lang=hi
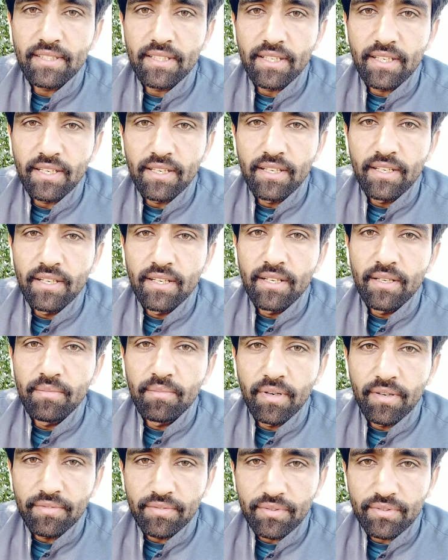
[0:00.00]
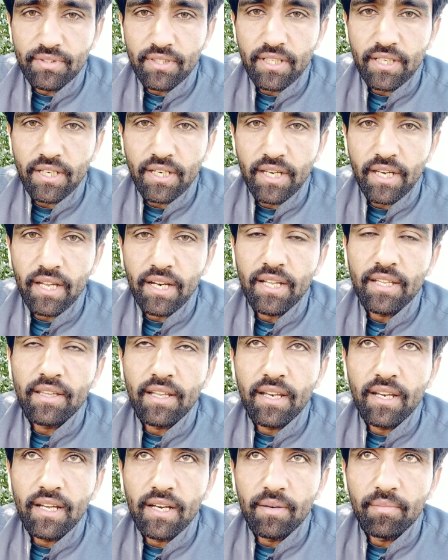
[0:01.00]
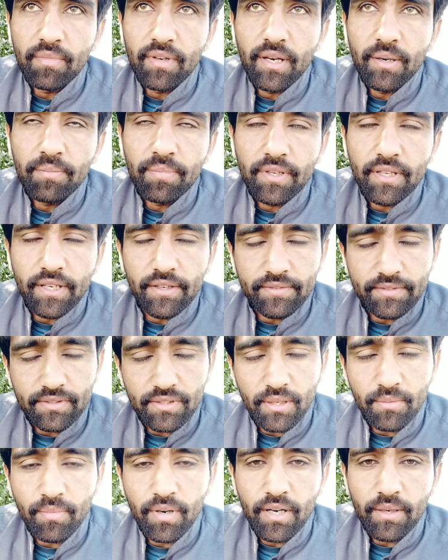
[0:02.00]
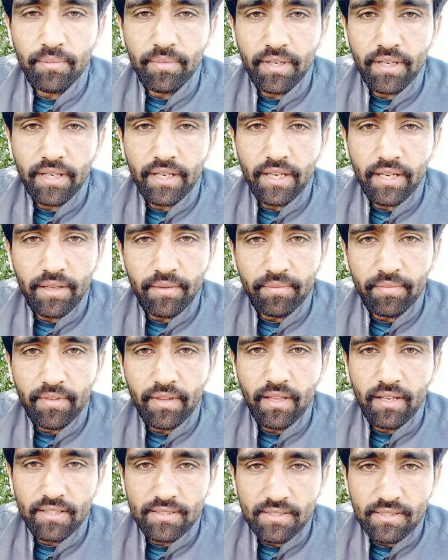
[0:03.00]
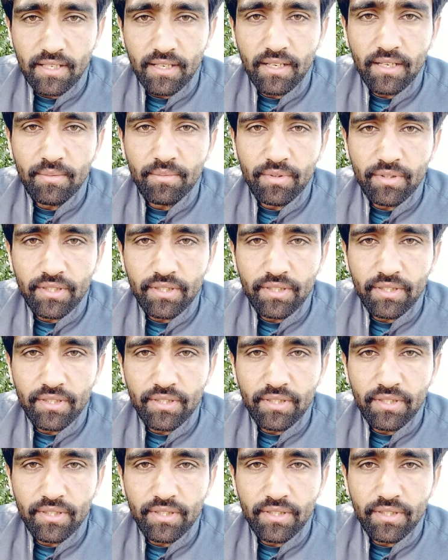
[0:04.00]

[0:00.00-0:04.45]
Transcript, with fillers: से महफूज रखे अल्लाह ताला हमें अपने हिफ्स अमान में रखे अल्लाम